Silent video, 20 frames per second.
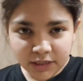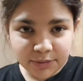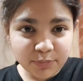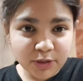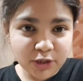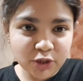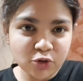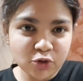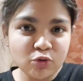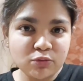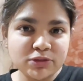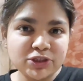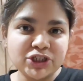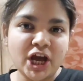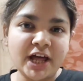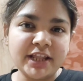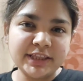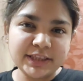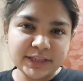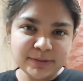मन को भी
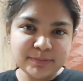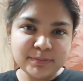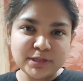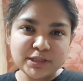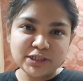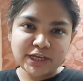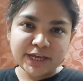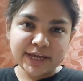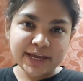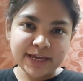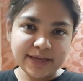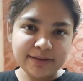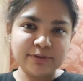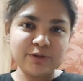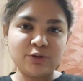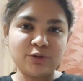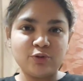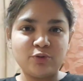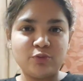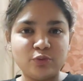शांति मिल जाएगी मेरे
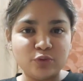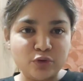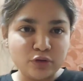को